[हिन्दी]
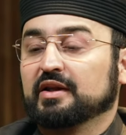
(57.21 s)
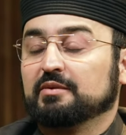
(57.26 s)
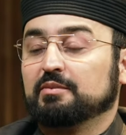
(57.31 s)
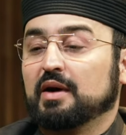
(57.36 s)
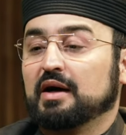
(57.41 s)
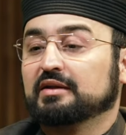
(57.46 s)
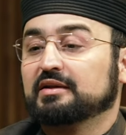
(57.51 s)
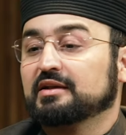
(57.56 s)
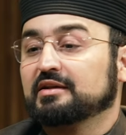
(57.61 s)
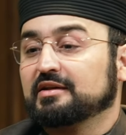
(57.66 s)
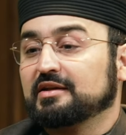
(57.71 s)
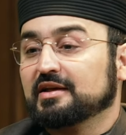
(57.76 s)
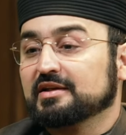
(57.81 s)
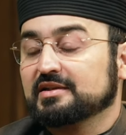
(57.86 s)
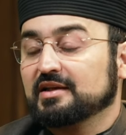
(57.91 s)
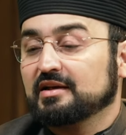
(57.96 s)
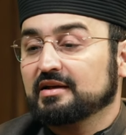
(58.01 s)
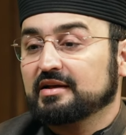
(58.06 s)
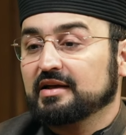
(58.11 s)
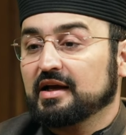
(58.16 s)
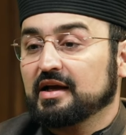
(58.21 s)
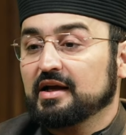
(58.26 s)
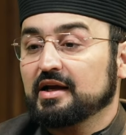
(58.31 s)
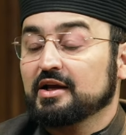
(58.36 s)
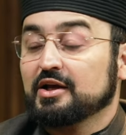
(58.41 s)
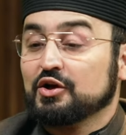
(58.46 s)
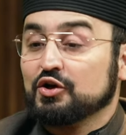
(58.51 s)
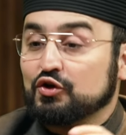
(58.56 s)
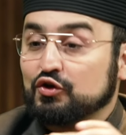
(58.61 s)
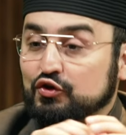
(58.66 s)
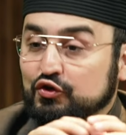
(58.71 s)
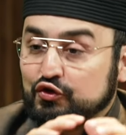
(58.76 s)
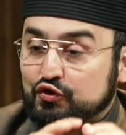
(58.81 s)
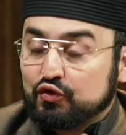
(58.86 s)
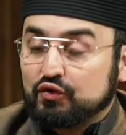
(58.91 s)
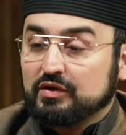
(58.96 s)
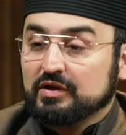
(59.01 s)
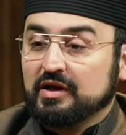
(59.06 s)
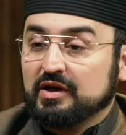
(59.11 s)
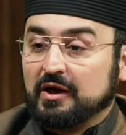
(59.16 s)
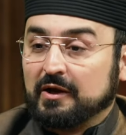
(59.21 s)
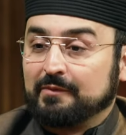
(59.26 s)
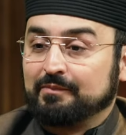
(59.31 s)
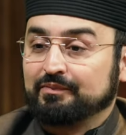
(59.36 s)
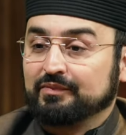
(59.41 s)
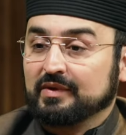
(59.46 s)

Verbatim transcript: इबादत की असल क्या है झुकना